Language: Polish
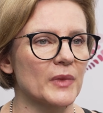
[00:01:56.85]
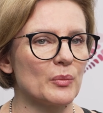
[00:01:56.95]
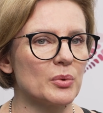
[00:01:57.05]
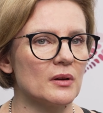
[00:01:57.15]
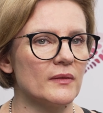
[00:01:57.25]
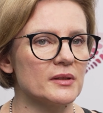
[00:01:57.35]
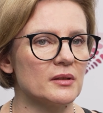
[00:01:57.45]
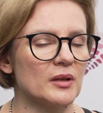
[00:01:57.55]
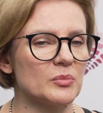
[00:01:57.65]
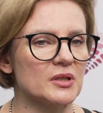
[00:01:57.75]

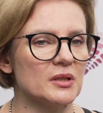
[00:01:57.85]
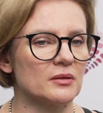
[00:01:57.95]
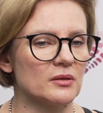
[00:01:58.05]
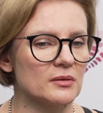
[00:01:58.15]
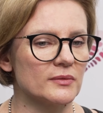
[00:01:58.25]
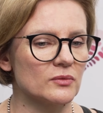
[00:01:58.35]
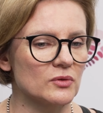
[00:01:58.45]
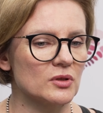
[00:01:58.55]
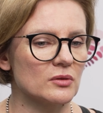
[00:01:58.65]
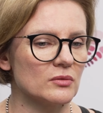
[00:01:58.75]
prowadzona przez diagnostów, tu
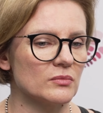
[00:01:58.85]
już y,